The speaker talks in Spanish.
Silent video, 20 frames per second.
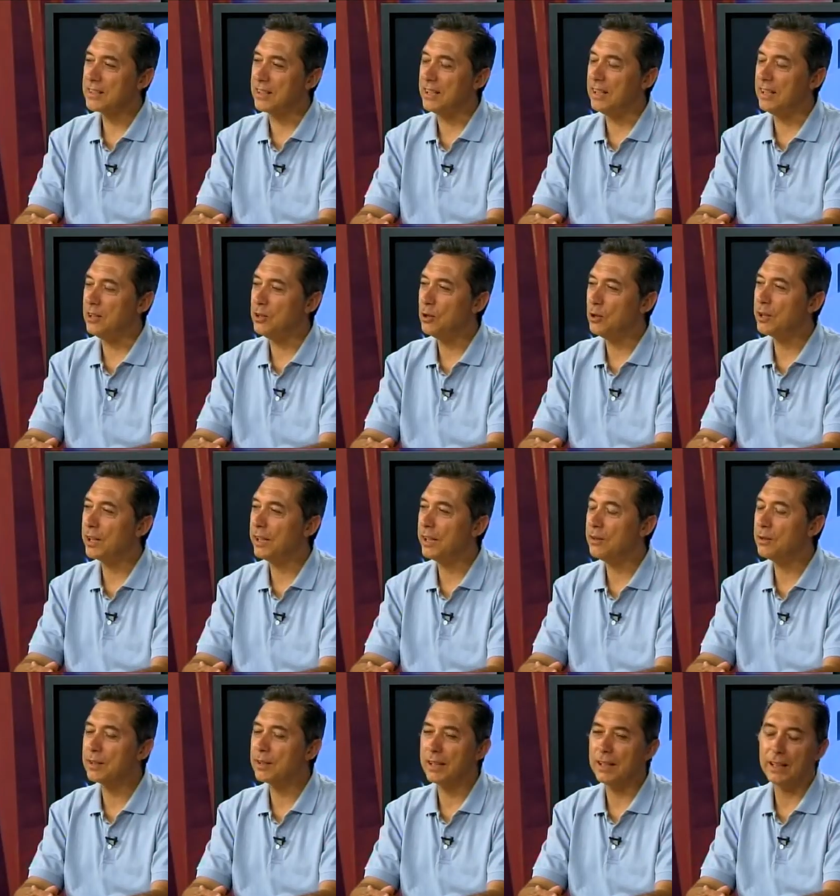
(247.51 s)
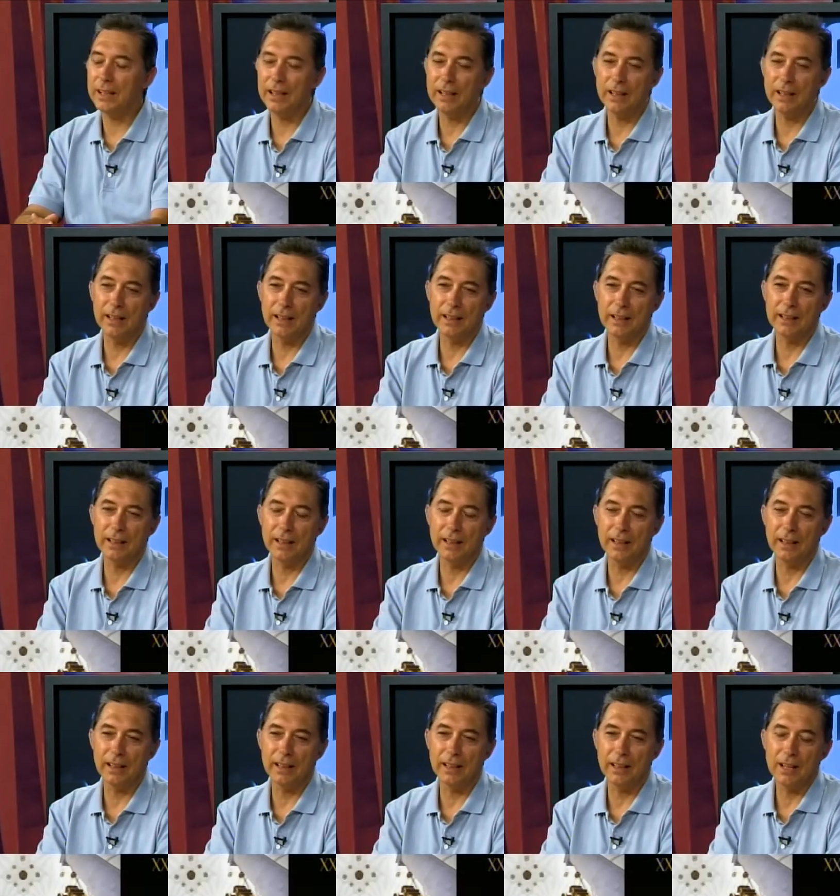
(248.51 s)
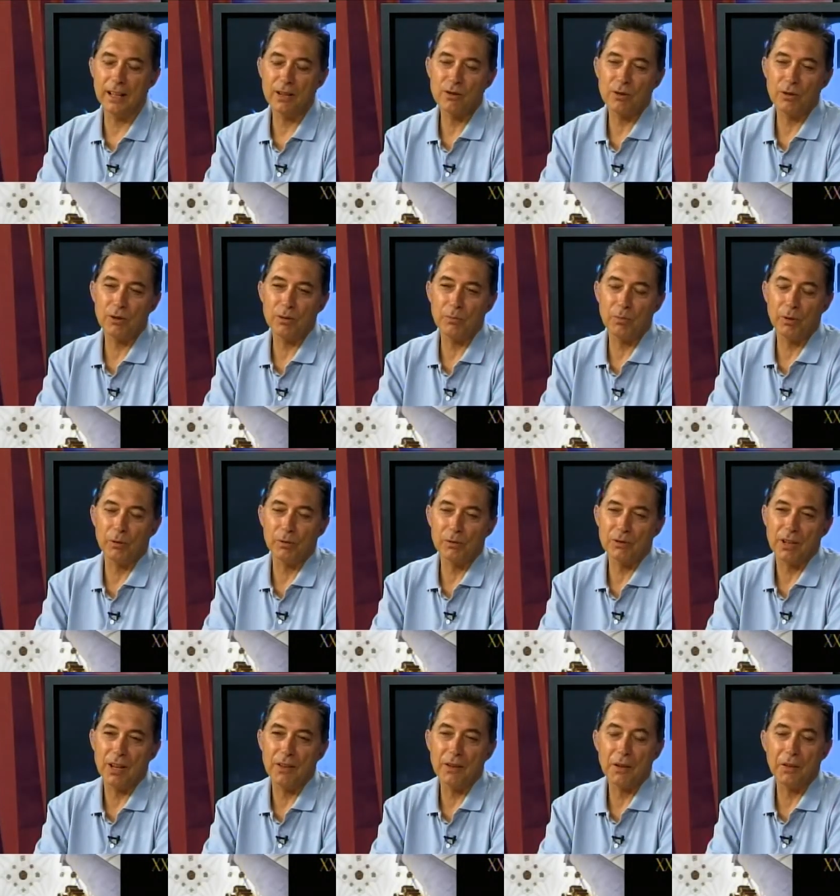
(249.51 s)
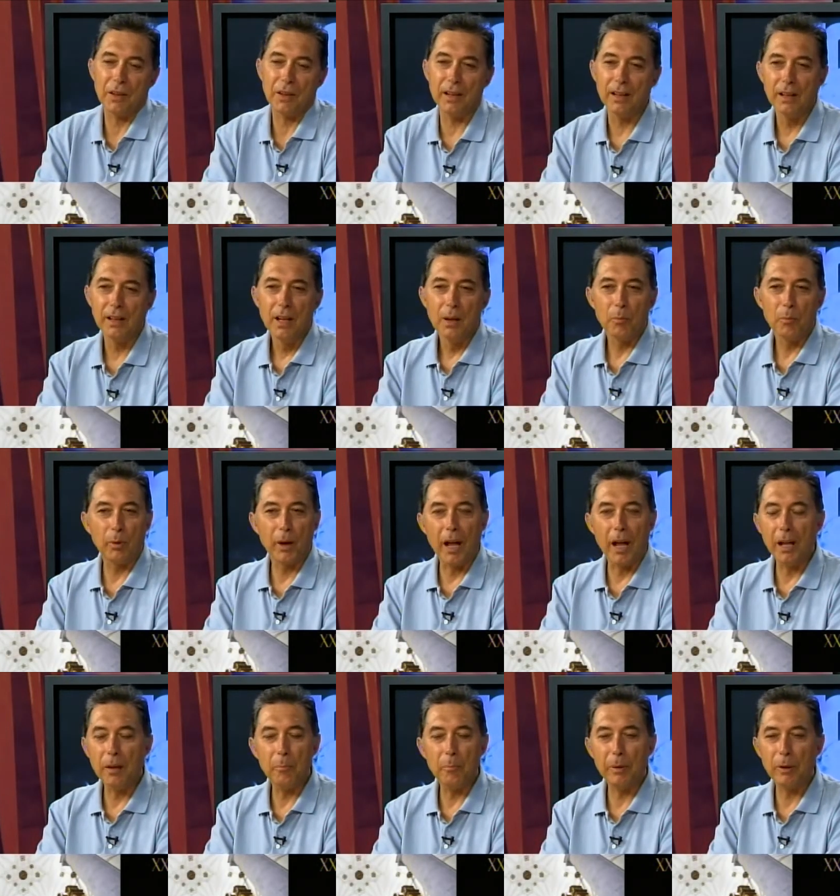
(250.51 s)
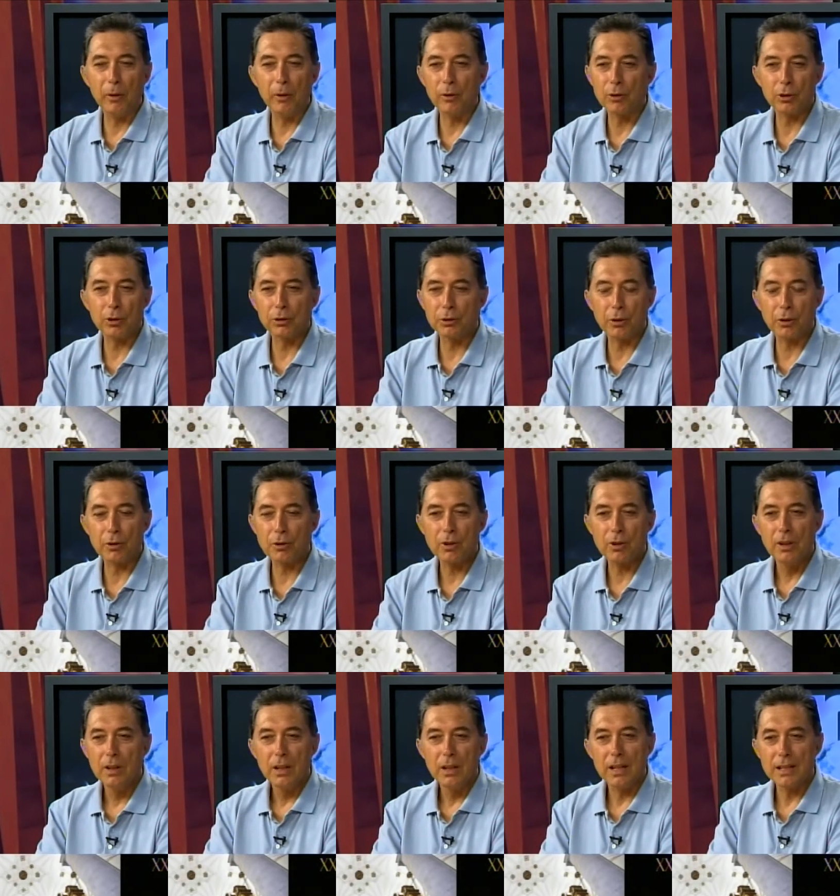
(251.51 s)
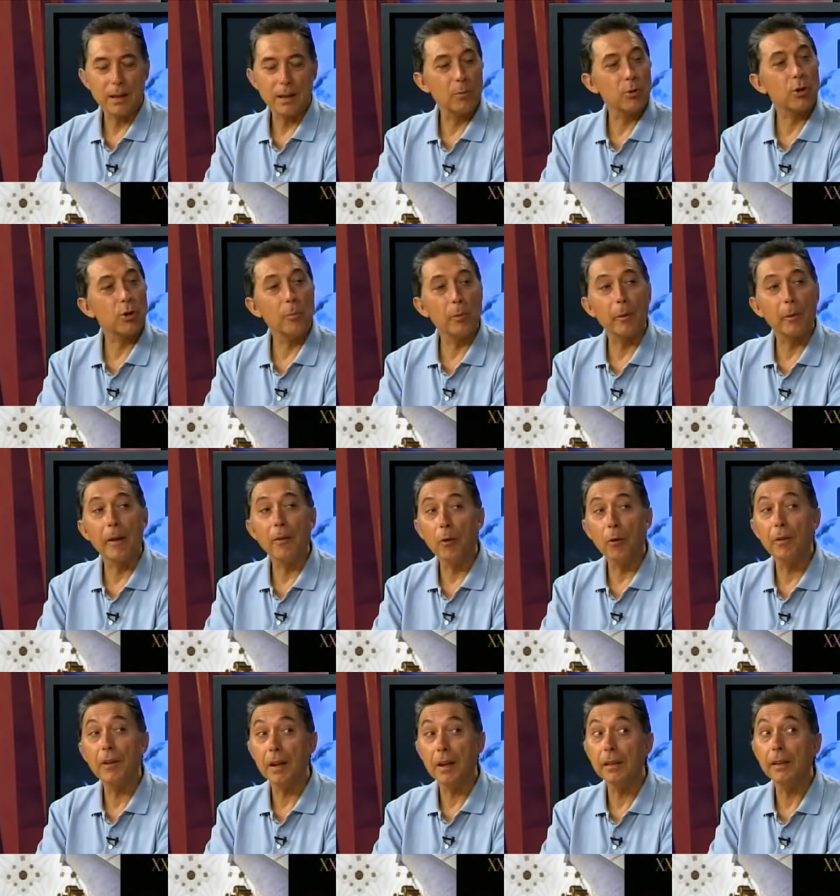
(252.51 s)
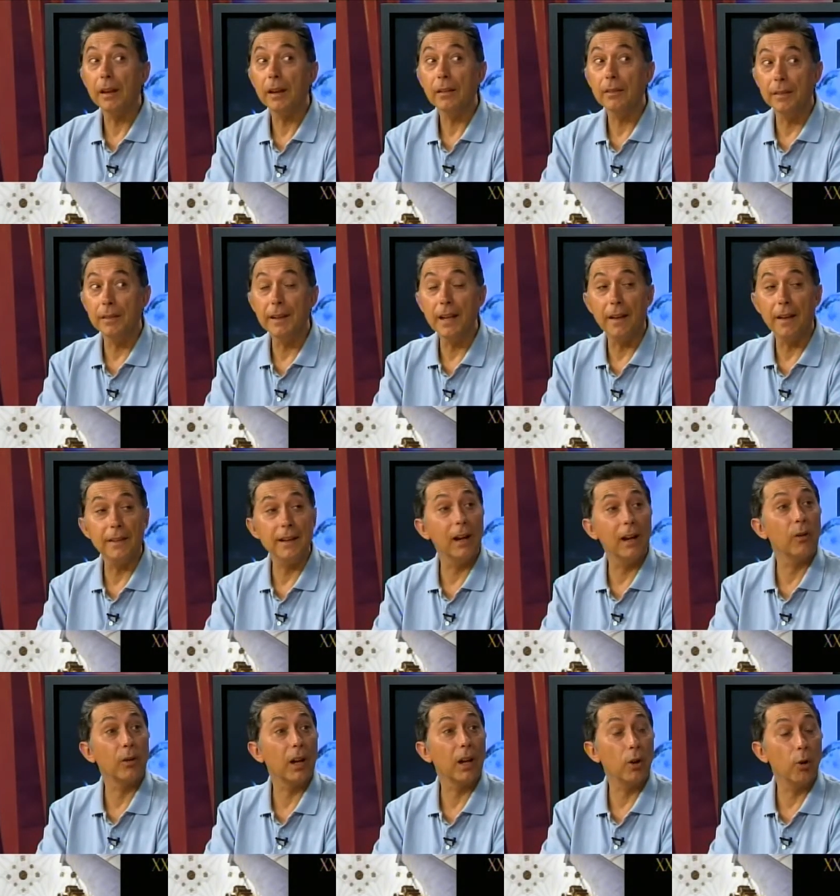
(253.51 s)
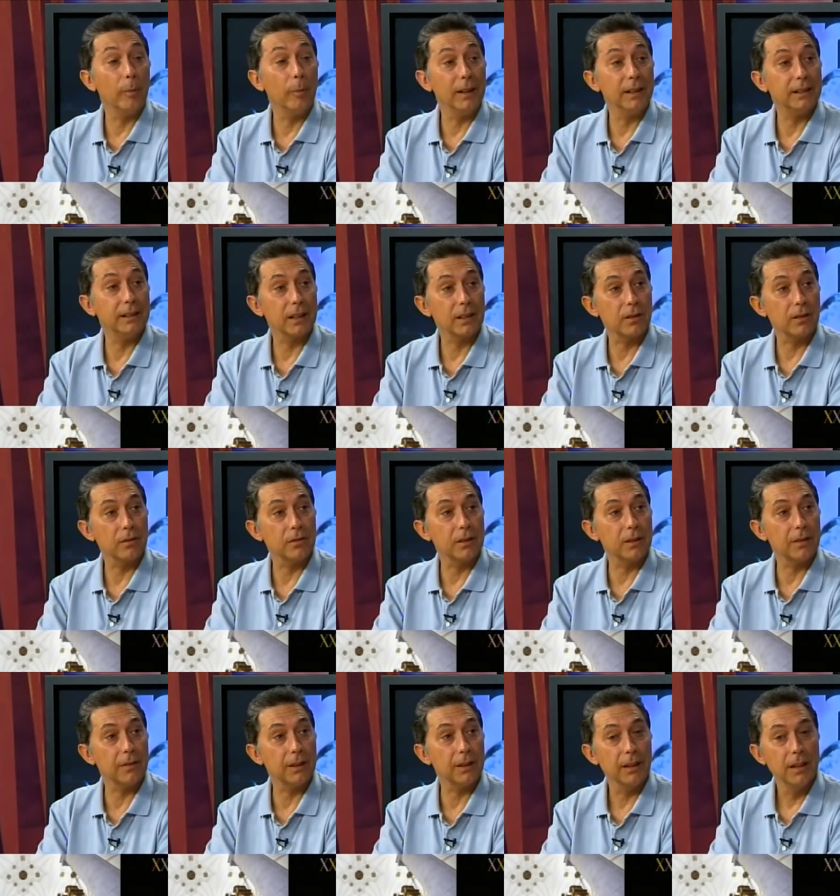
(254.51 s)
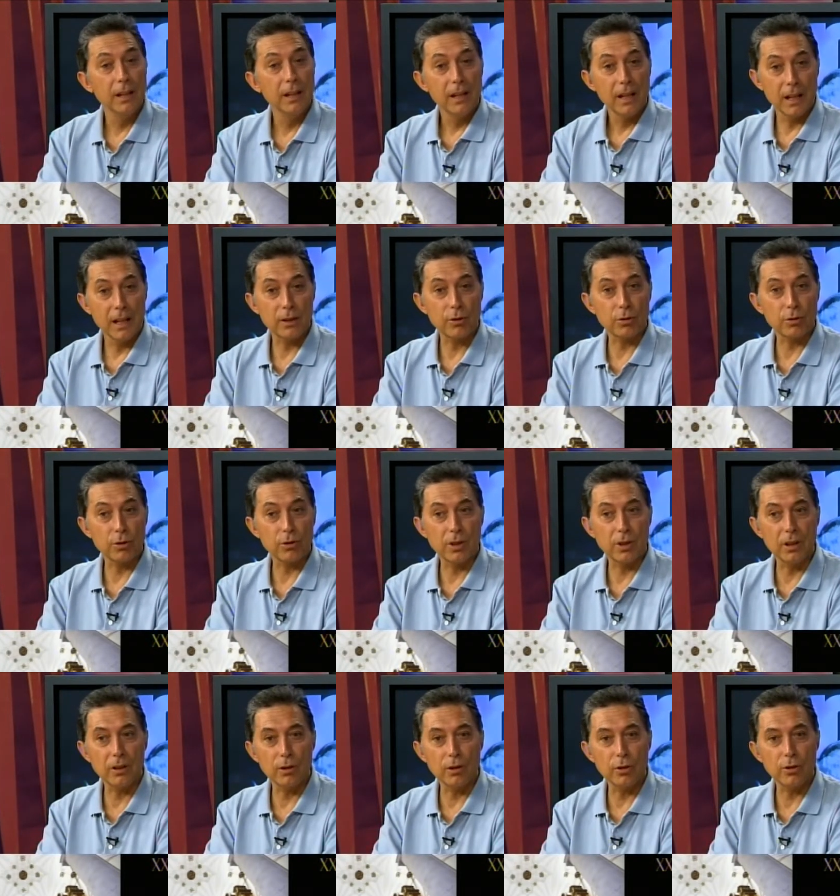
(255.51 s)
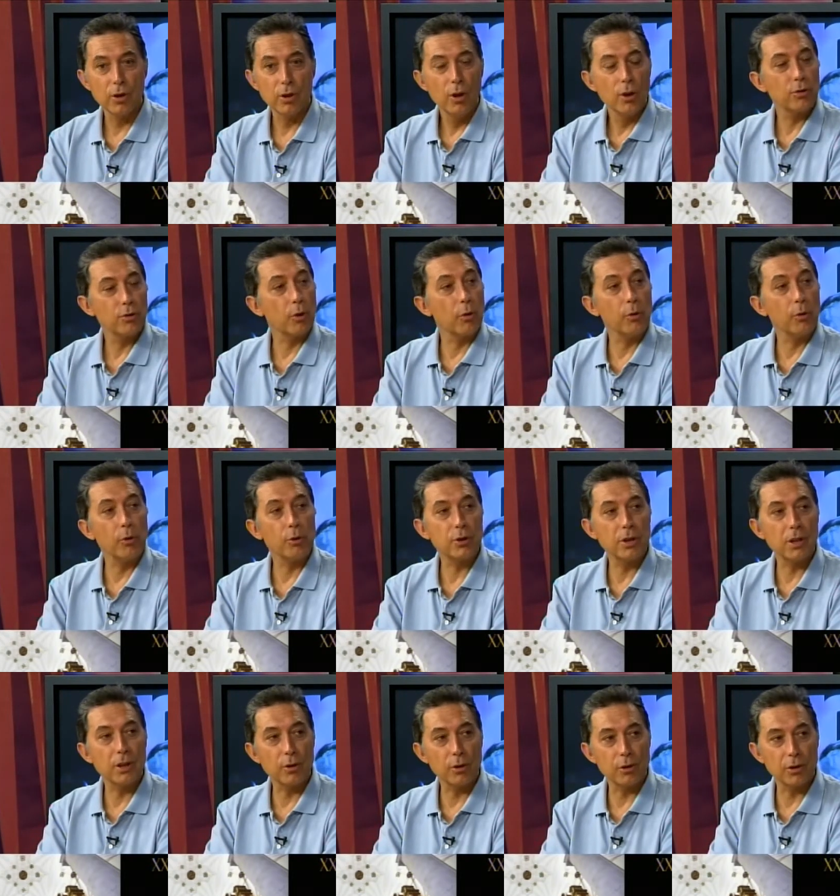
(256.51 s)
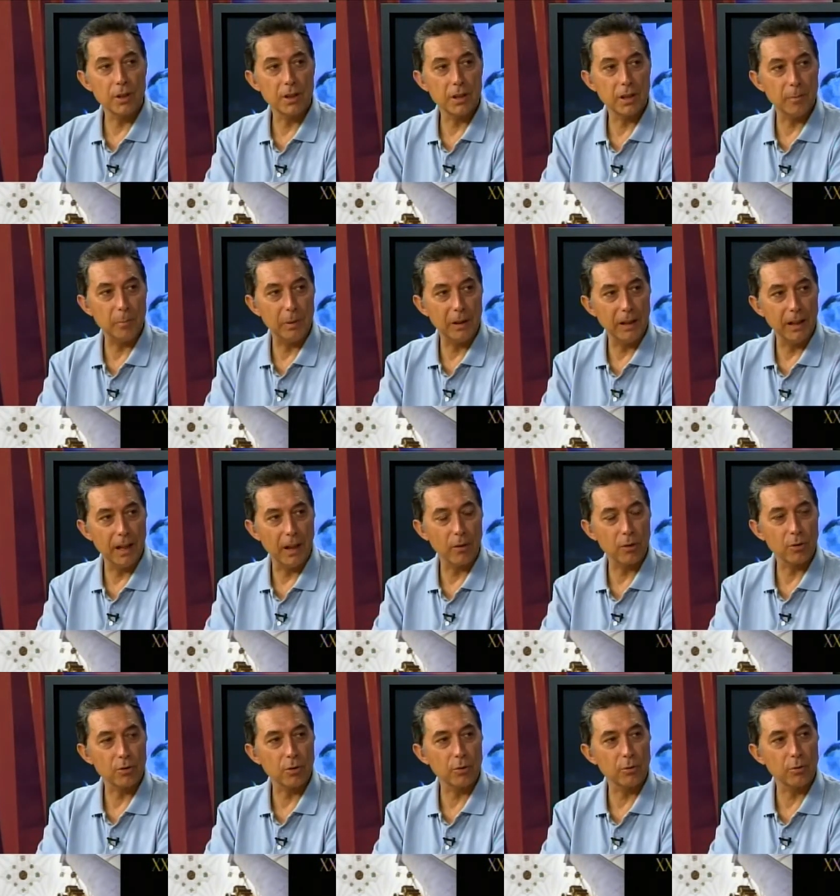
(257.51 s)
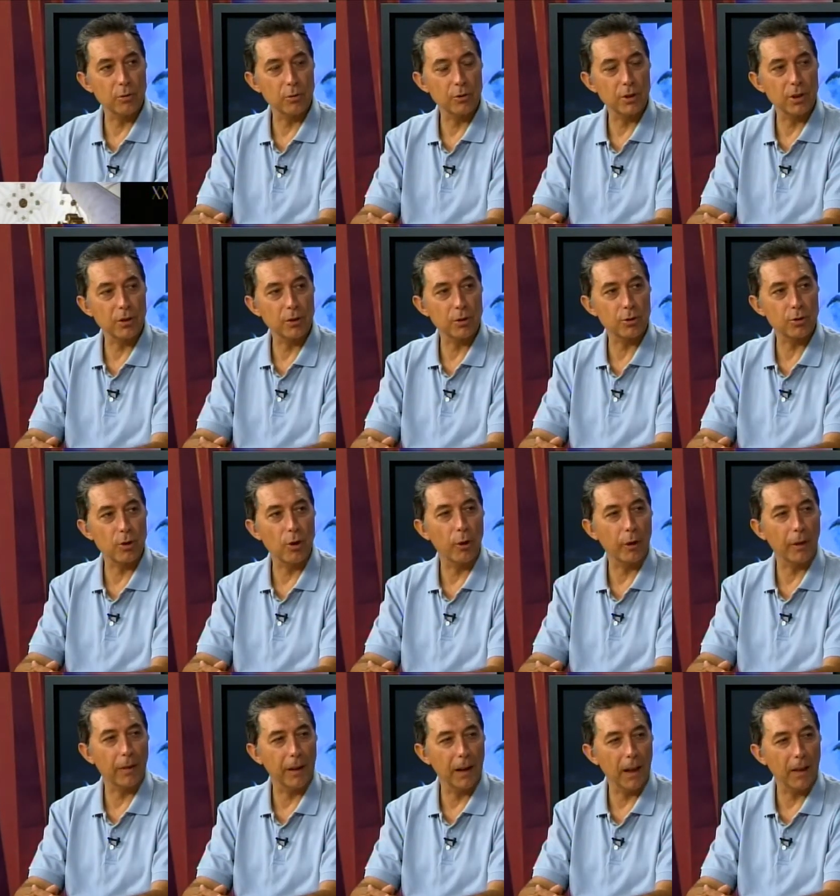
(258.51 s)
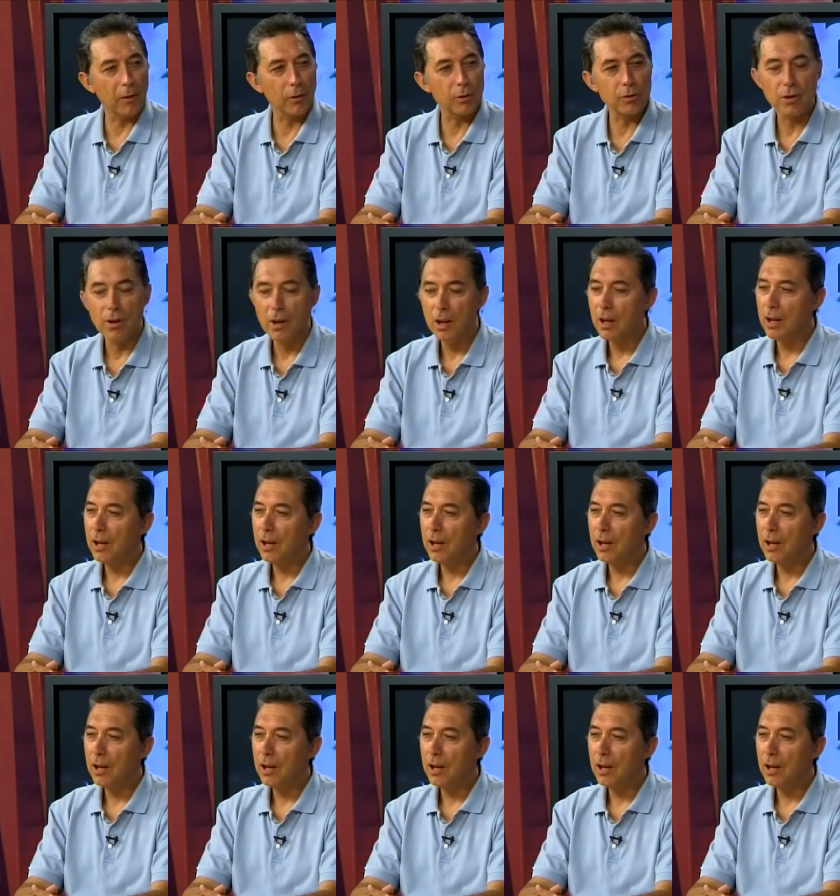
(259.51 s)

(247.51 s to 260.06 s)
Sí, yo creo que, eso, bueno, se dice por ahí, pero nosotros estamos comprobando día, día, a día lo que comentas, ¿no? Es decir, estos chicos son unos chicos disciplinados, son unos chicos ordenados.